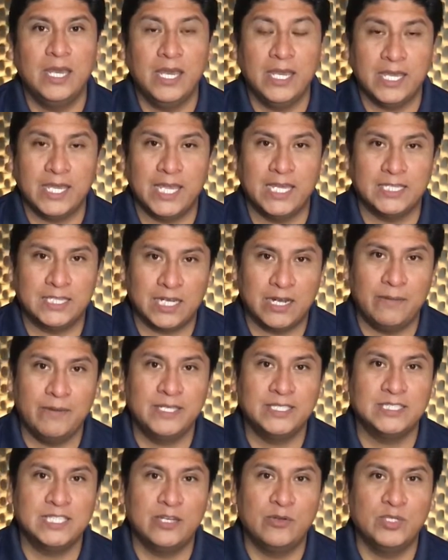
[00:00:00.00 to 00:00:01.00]
Que a
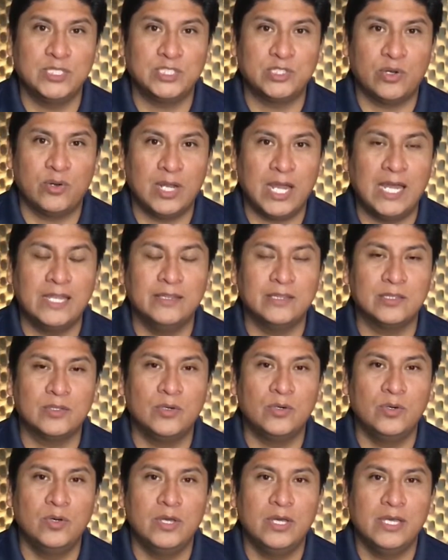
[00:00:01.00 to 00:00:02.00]
través de nuestro
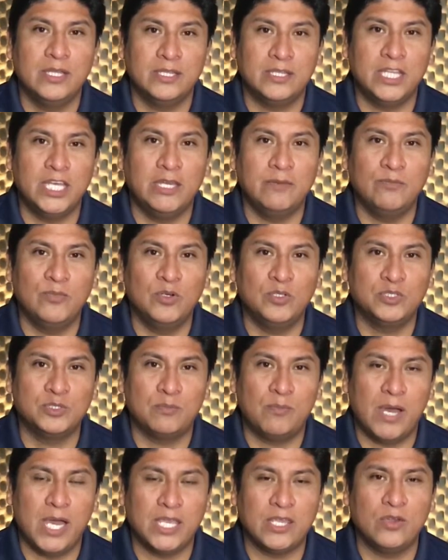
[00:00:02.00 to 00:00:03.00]
canto demos
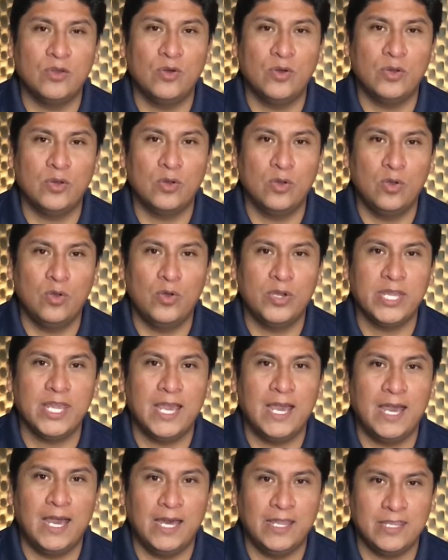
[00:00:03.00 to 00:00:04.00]
mayor
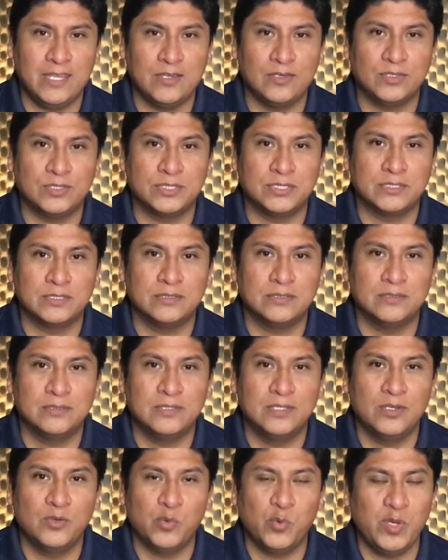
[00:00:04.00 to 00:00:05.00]
gloria a Dios.
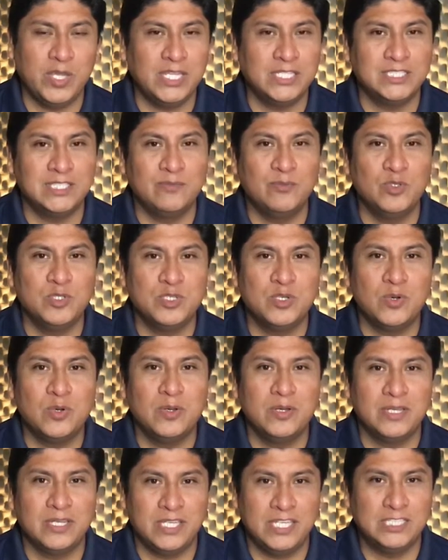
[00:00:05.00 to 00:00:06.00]
Cuídense mucho
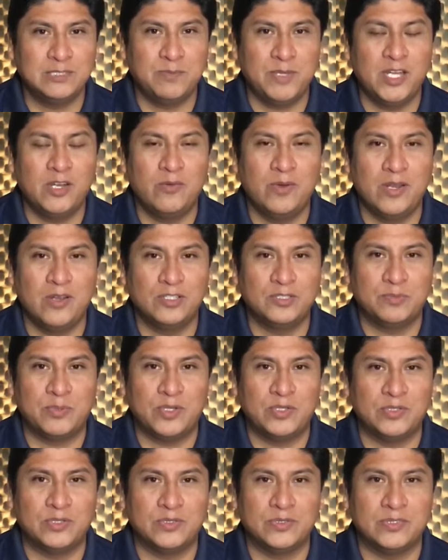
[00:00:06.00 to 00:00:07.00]
y espero verlos
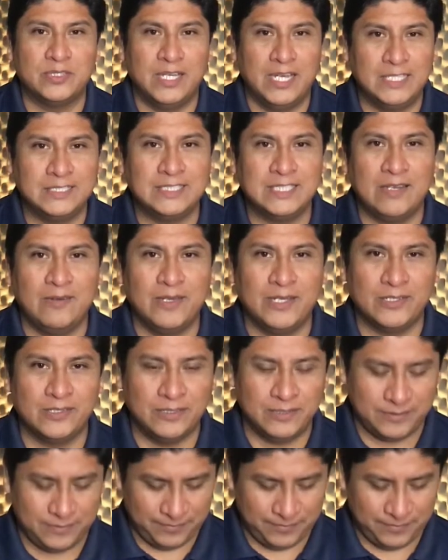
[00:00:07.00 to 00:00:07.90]
pronto. Hasta luego.